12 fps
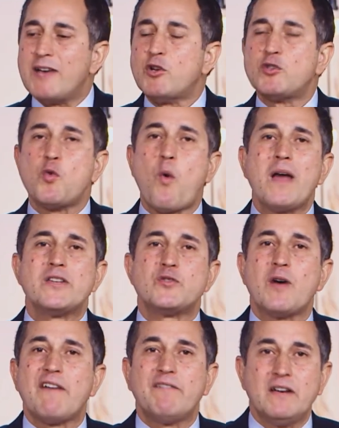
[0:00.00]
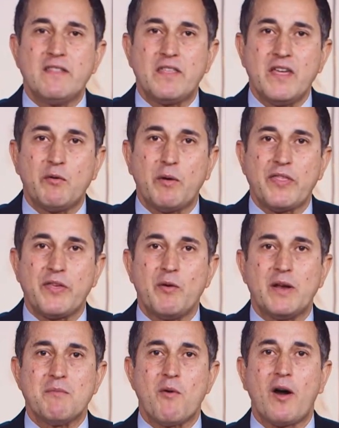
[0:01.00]
La Bibbia non ci dice qui,
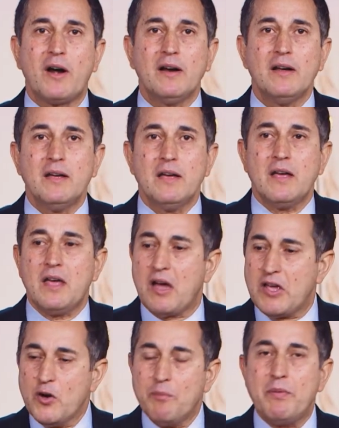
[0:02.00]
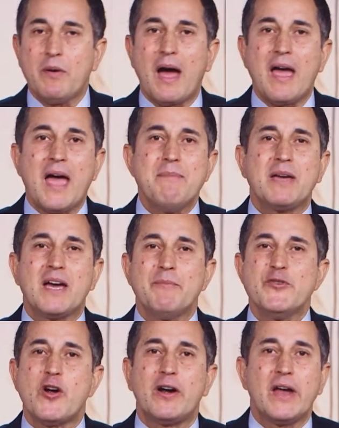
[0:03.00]
il Signore non ci dice qui, se vai
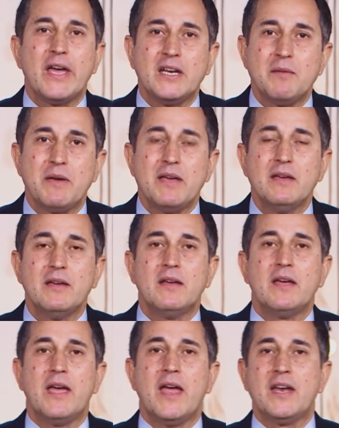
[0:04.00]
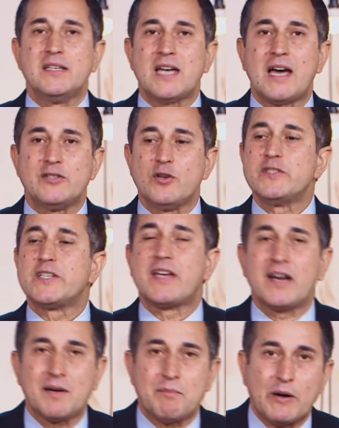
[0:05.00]
col mondo io non voglio saperne
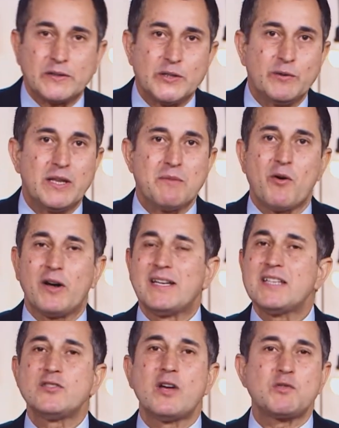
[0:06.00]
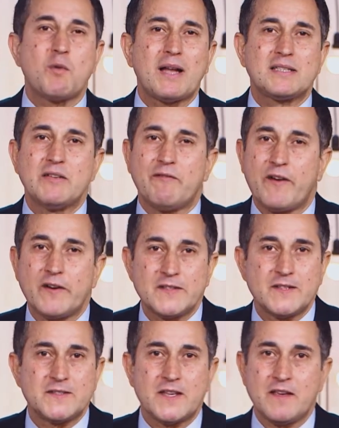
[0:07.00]
più niente di te.
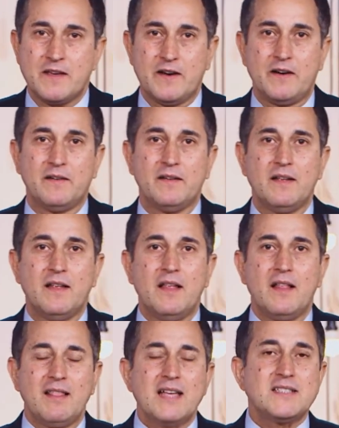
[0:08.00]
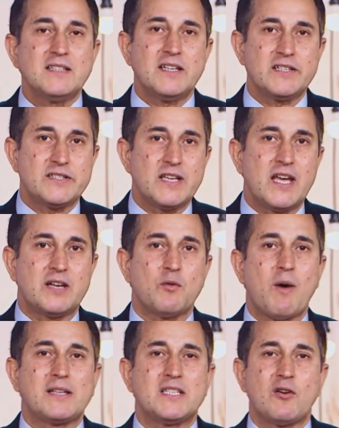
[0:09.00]
Io divento il tuo nemico, non
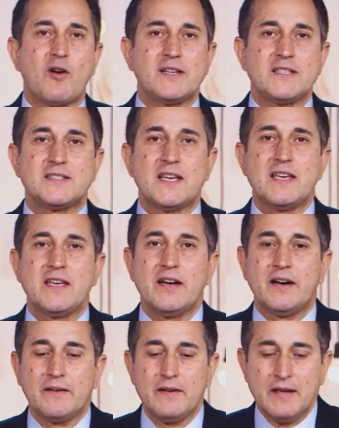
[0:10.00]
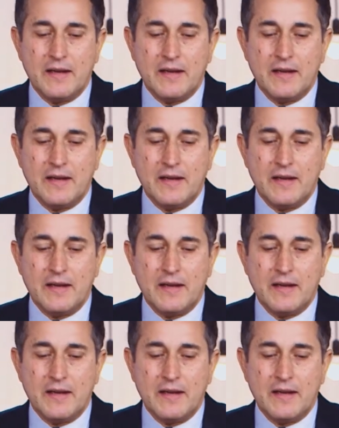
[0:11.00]
avrò più cura di te.